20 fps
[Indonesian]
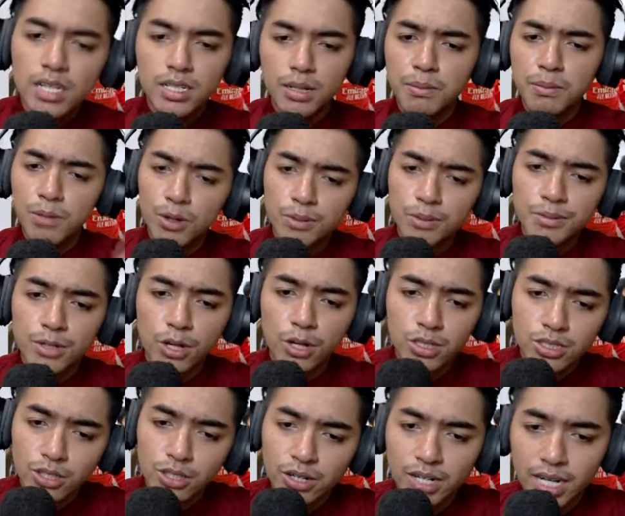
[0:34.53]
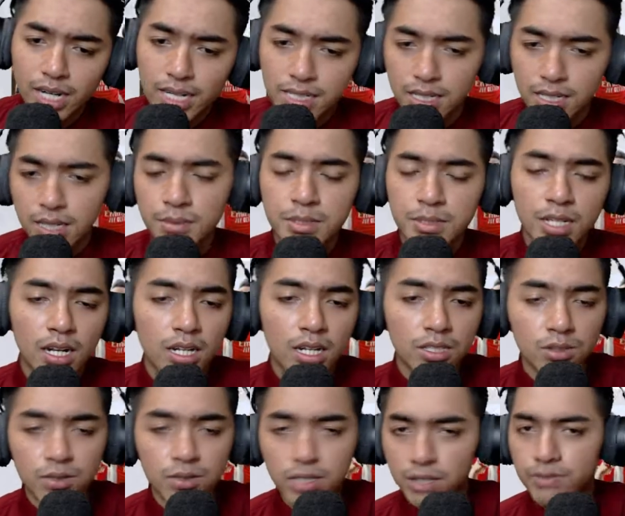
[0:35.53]
Yang belum nonton gacanya bisa
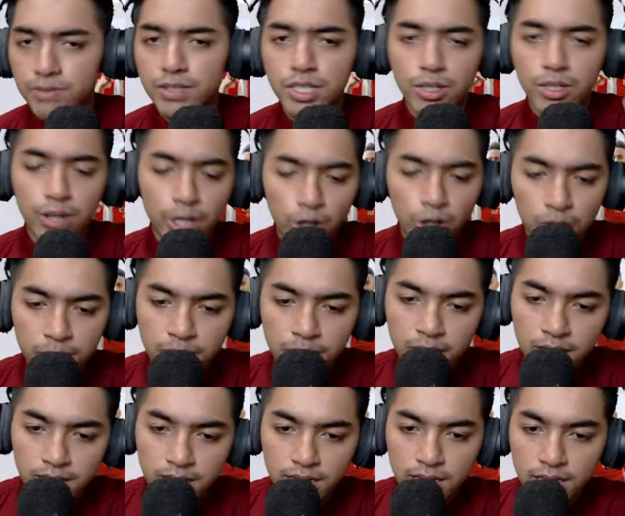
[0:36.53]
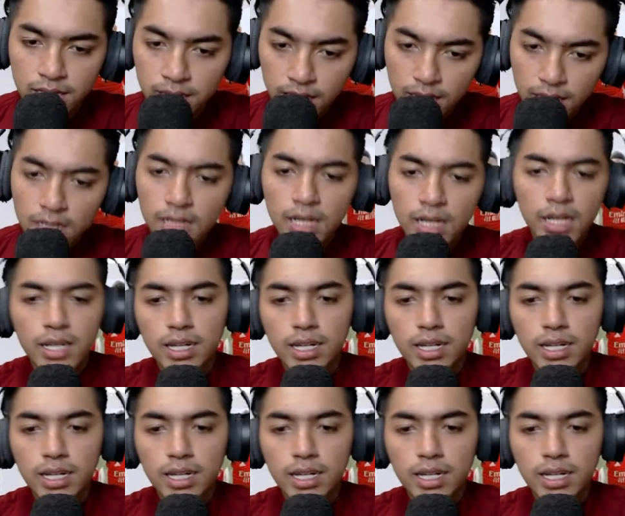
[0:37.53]
langsung cek video rekomendasi kita